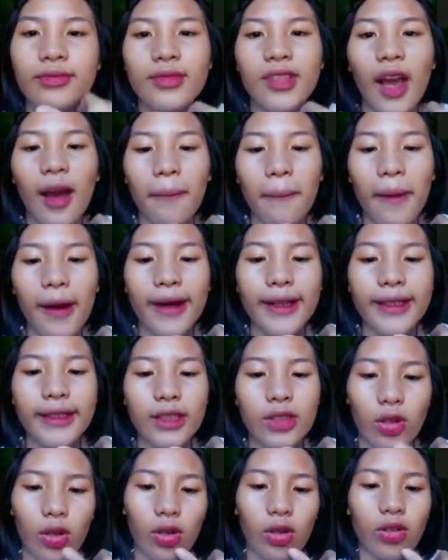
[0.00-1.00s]
Yabang
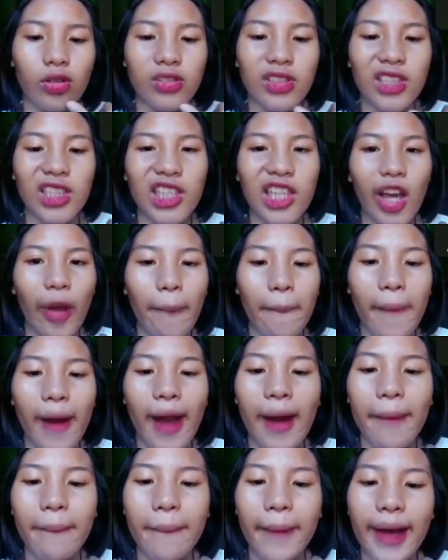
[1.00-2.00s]
nyo. Di kayo
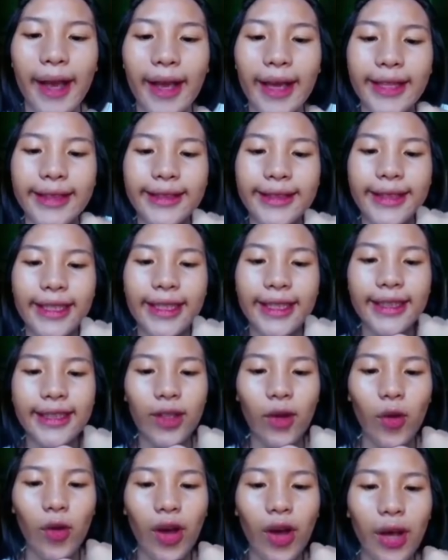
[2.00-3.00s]
mga magaganda't
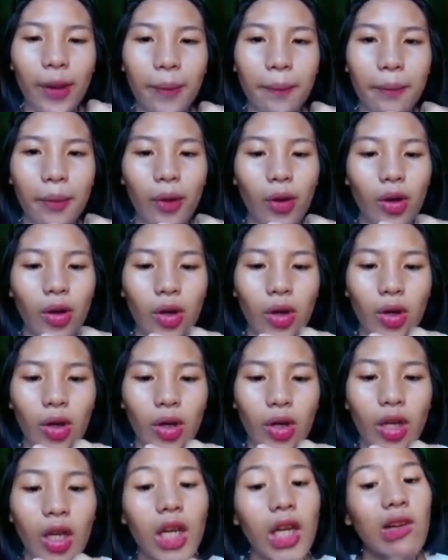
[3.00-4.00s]
kwapo.